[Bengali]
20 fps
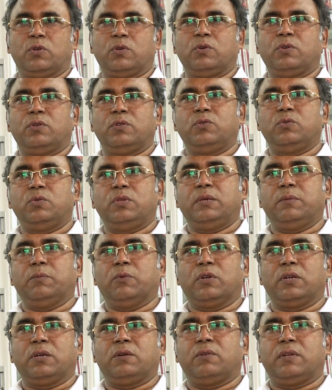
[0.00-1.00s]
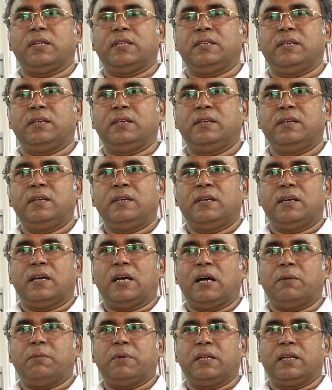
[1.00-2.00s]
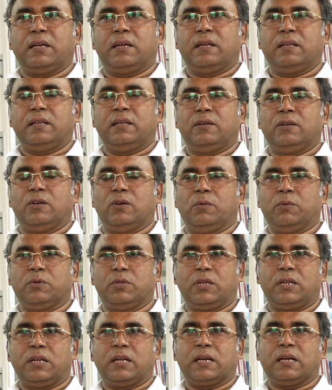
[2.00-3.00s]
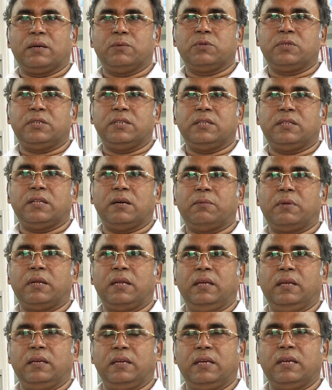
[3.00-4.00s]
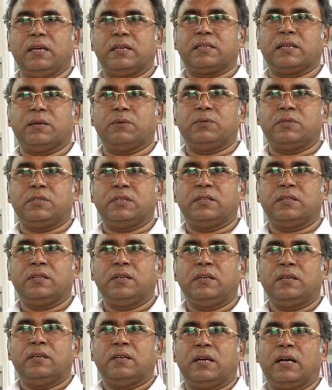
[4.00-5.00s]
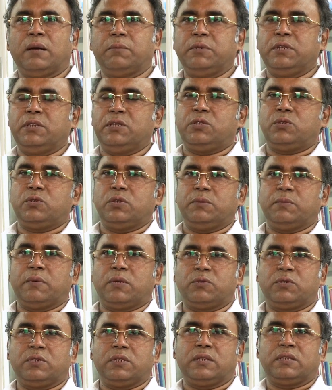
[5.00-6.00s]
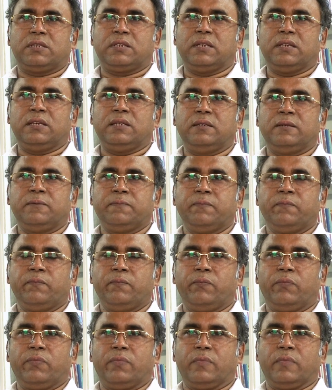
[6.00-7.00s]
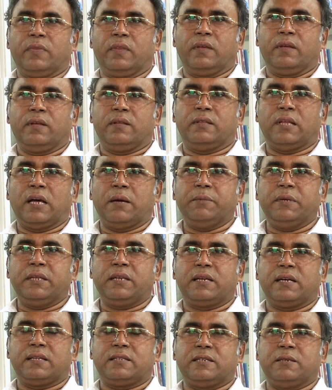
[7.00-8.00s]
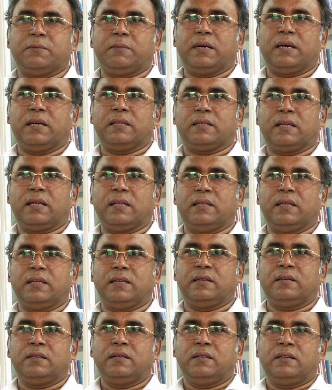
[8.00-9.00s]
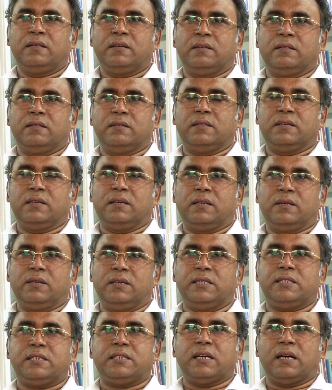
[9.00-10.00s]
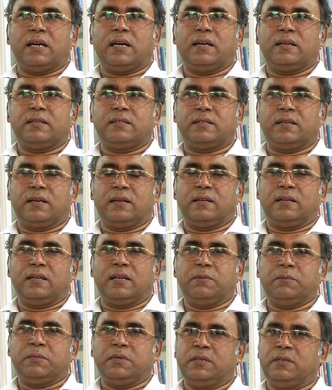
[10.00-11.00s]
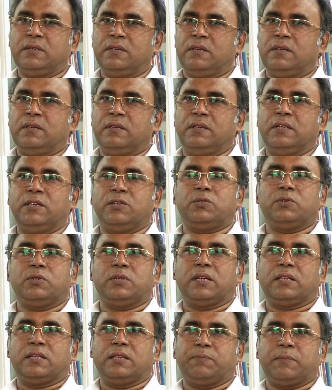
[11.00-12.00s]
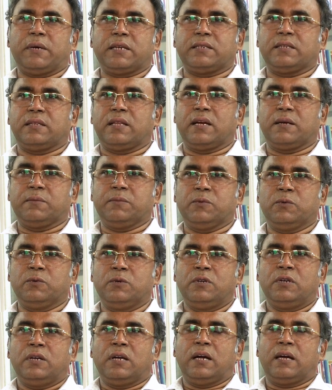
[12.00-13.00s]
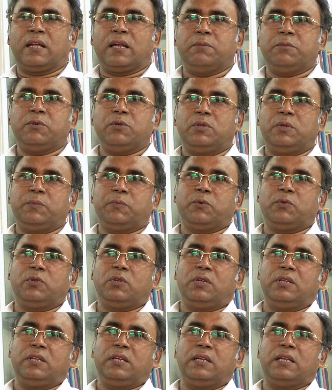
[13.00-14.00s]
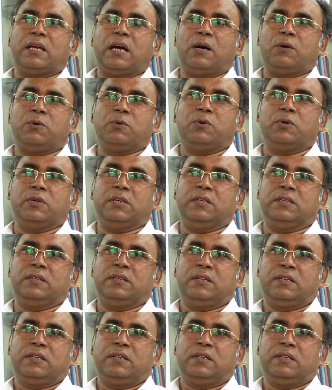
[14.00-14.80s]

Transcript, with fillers: জনগণ যদি মনে করে যে আমার এখানে অবদান রাখা উচিত আমার এগিয়ে আসা উচিত আমি নিশ্চয়ই মানুষের সেই দাবির কাছে বা তাদের যে ইচ্ছা সেখানে আমি নিশ্চয়ই তাদের পাশে থাকব আর আমি যদি প্রতিনিধি নাও হই